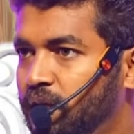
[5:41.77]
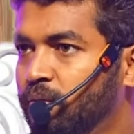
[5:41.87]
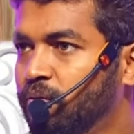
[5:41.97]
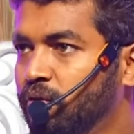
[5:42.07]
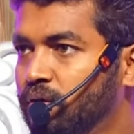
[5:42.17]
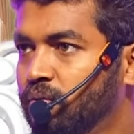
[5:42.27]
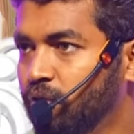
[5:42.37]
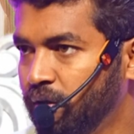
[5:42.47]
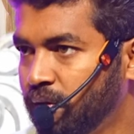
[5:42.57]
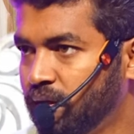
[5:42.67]
எப்படி முடியும்
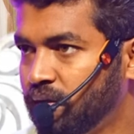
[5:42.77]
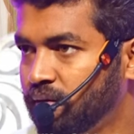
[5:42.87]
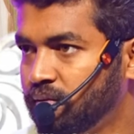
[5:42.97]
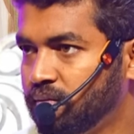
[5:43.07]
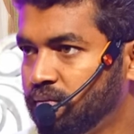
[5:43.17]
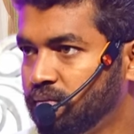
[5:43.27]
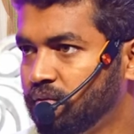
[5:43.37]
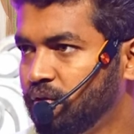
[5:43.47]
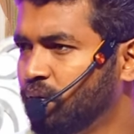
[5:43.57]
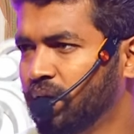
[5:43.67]
முடியுமா
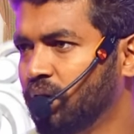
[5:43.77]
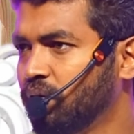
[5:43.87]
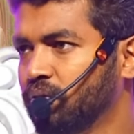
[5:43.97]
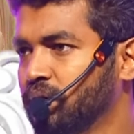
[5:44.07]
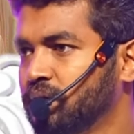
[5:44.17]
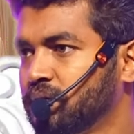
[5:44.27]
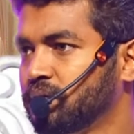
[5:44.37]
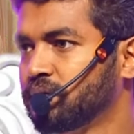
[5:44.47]
யூ கேனாட் டூ இட்